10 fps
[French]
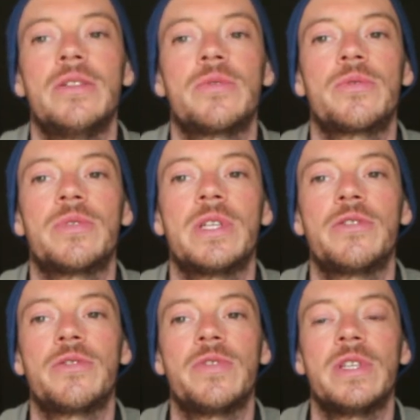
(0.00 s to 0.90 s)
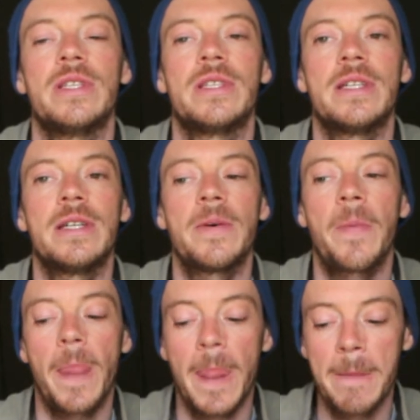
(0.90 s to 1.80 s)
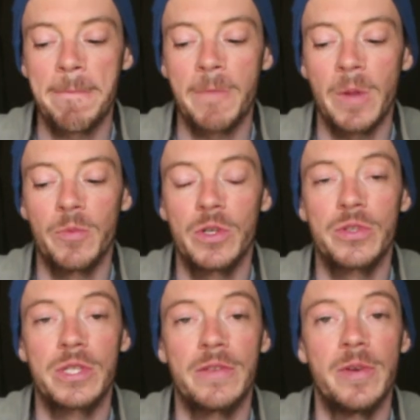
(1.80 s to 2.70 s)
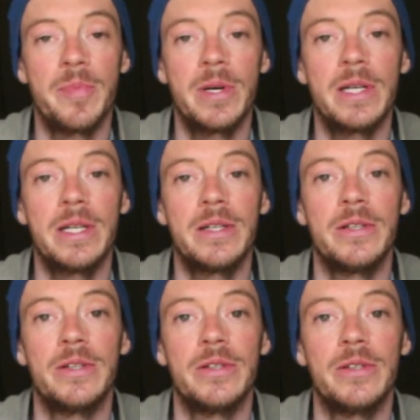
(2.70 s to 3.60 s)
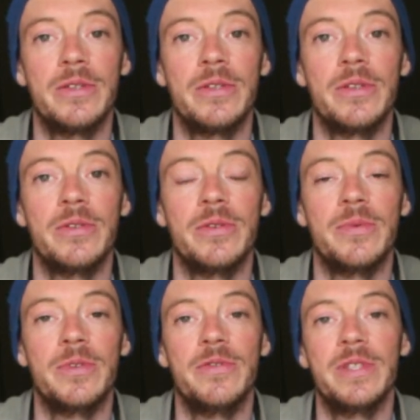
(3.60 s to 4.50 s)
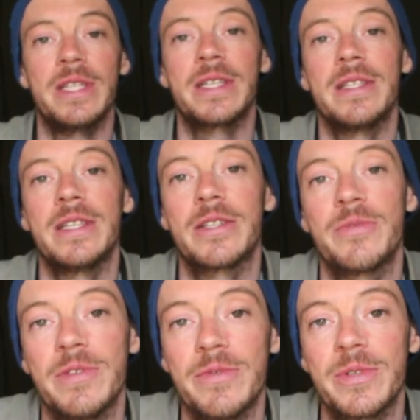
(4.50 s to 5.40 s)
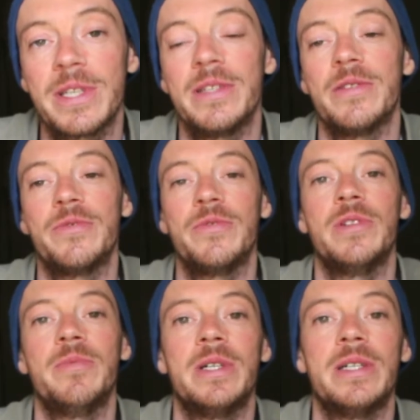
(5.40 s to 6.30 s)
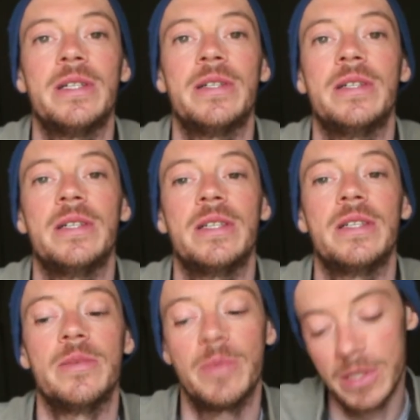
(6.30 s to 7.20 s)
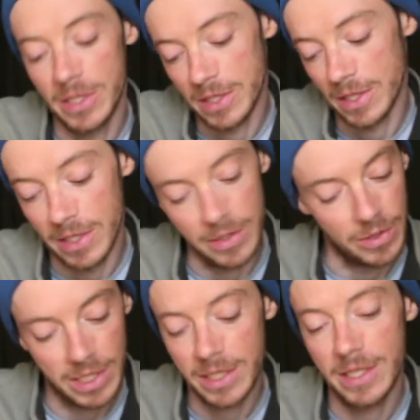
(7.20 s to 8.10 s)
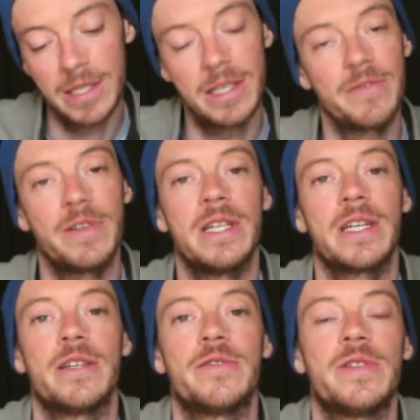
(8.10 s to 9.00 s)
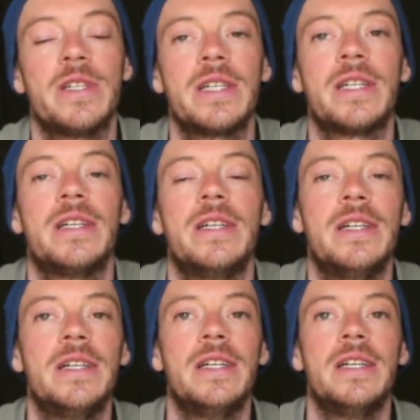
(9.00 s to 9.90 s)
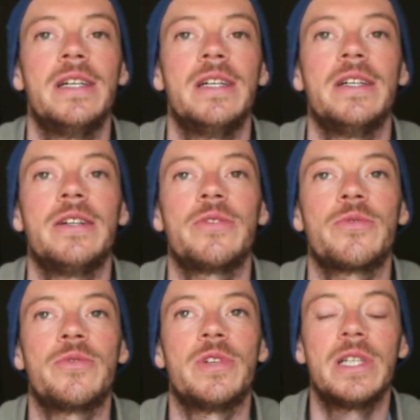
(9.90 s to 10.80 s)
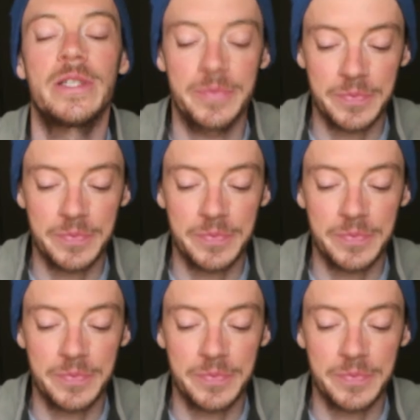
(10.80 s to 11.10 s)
Donc, on a surveillé ça. Moi, je ne savais pas. Euh, le, le, vétérinaire suivant qui était venu, il m'a dit que c'était OK, qu'il fallait rien faire. Donc, voilà.